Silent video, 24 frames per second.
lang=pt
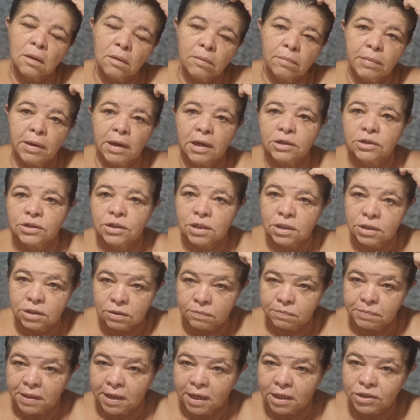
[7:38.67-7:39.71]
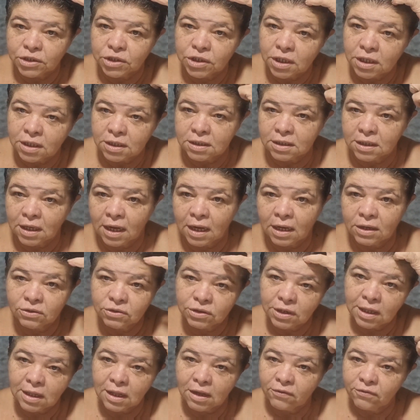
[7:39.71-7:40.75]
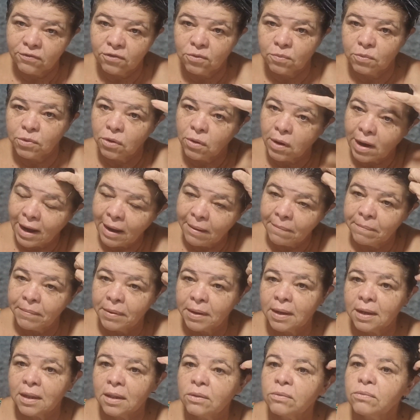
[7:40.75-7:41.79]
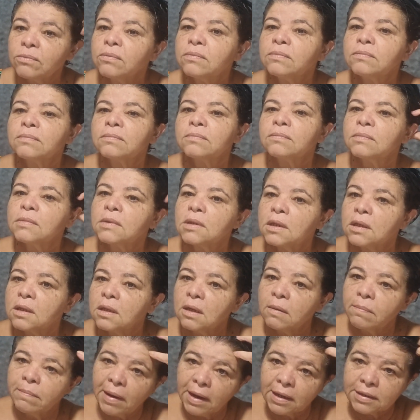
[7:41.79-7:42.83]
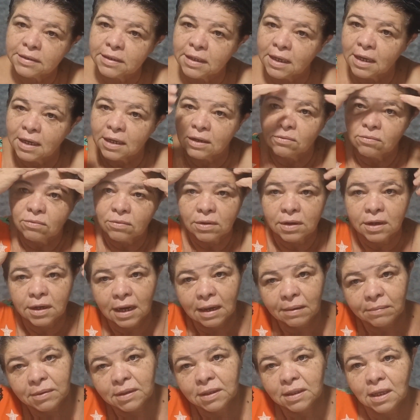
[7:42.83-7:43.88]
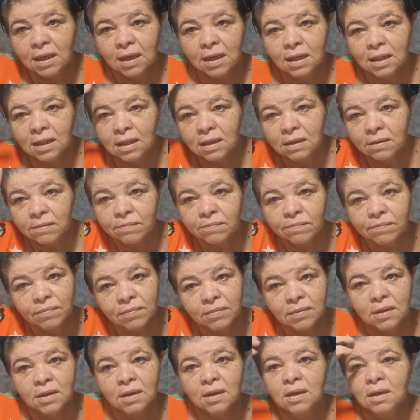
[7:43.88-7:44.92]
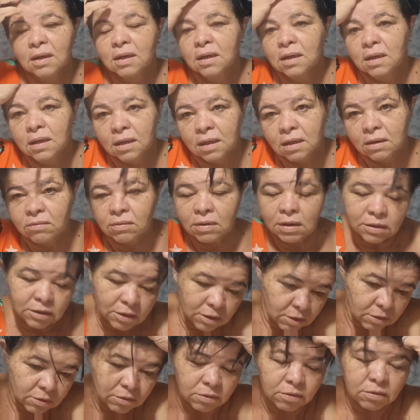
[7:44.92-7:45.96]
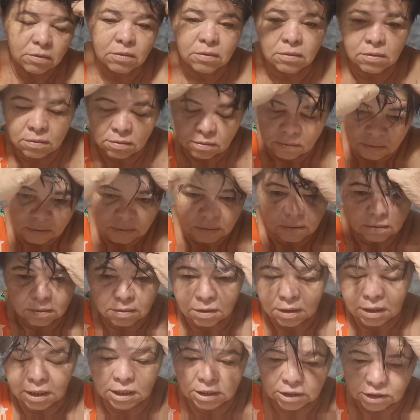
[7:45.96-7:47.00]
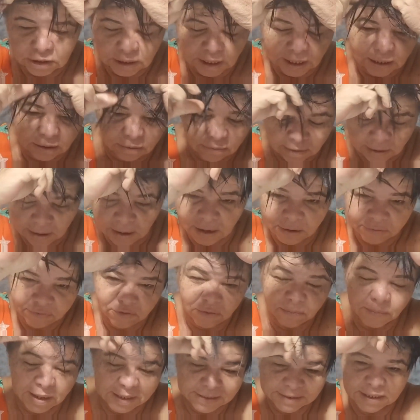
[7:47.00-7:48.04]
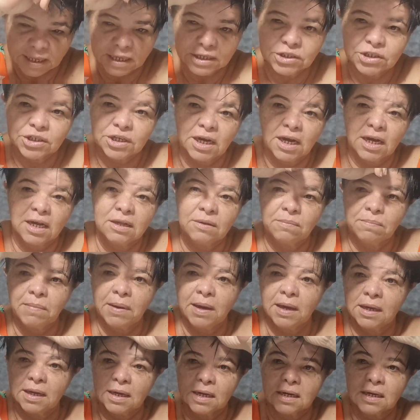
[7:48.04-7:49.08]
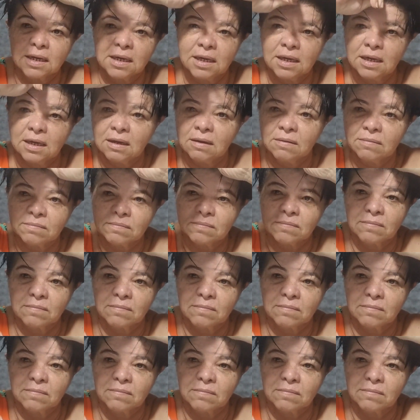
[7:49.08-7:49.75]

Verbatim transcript: Bem, gente, pra adiantar, eu já lavei o meu cabelo. Passei aqui um creme nele. E quando eu enxaguar, vou massagear ele bem aqui.